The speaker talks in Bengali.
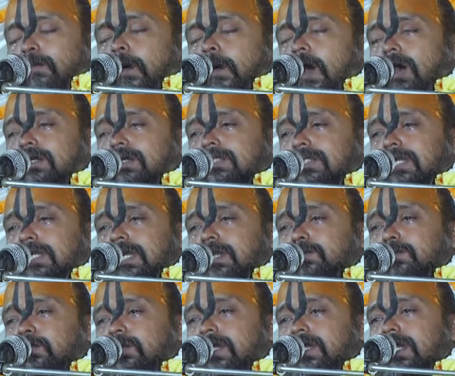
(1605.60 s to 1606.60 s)
ভক্তের
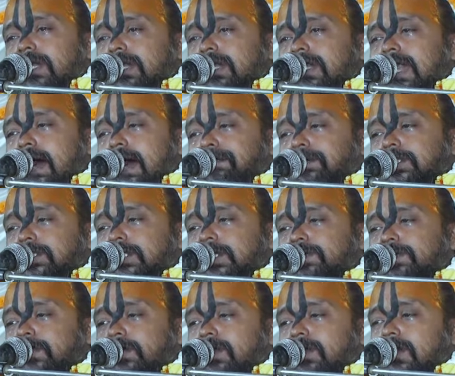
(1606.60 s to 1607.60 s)
মুখের নাম
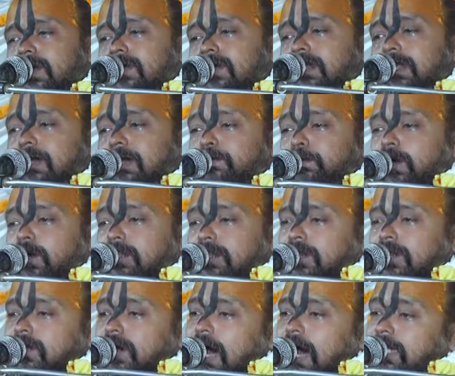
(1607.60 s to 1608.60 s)
সেবন করে
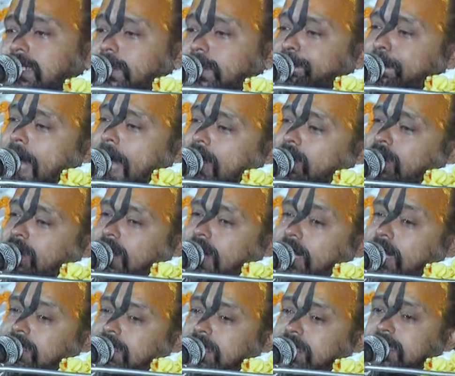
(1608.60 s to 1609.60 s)
মত্ত হাতি পাগল
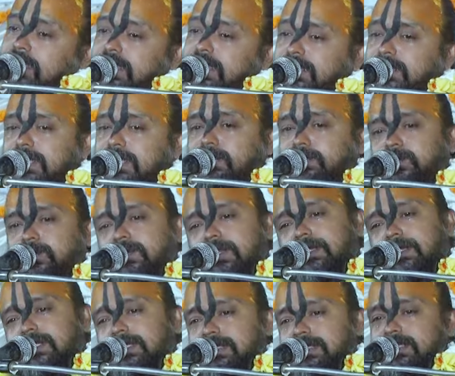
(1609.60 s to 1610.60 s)
হাতি হিংসা ভুলে
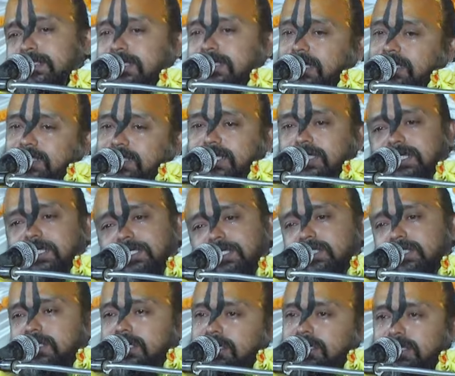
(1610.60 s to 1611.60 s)
গিয়েছে আজকে
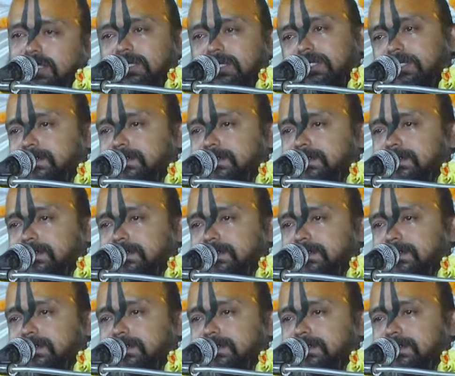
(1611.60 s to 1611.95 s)
হিংসা নেই